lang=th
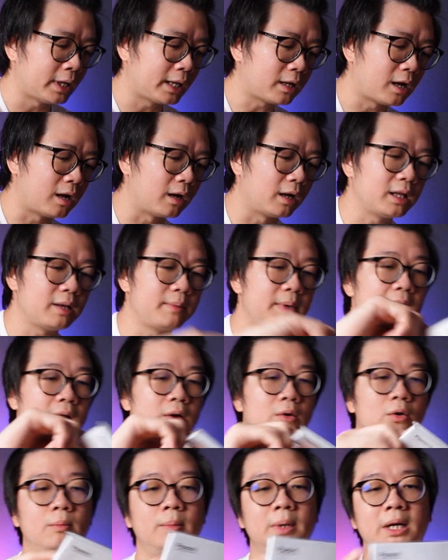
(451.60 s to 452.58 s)
กล่องก็จะมี
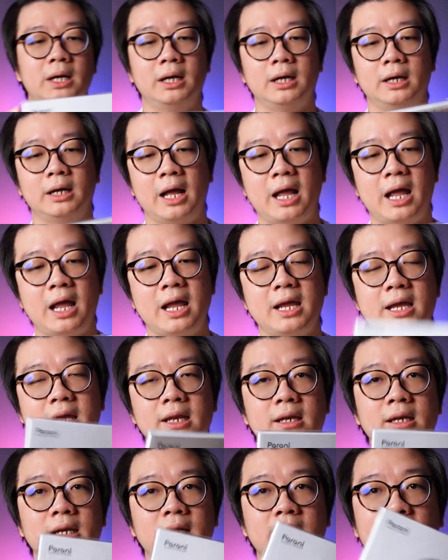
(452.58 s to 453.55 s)
คู่มือให้
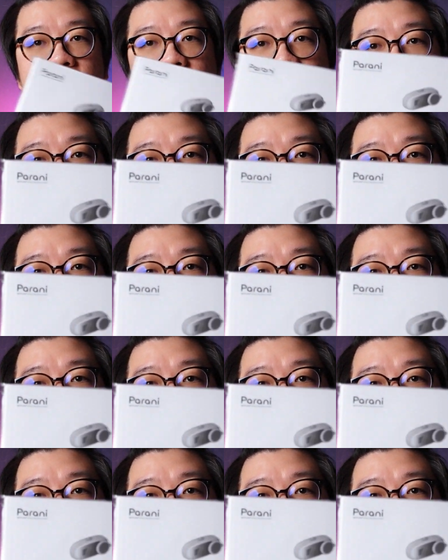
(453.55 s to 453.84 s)
1อัน